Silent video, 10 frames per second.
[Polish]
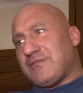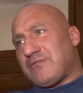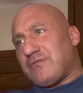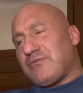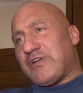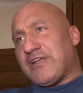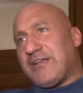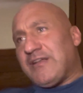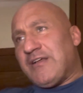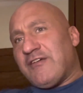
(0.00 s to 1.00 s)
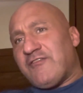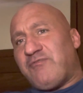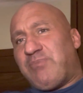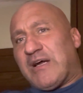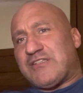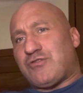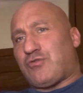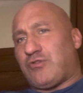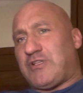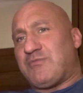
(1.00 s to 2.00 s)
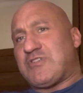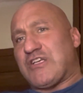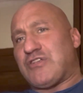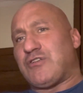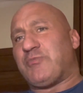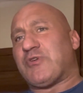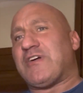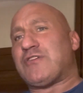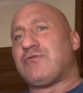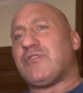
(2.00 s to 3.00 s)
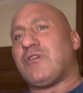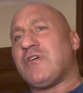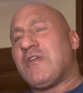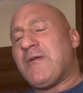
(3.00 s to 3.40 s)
które w bardzo krótkim czasie doprowadził do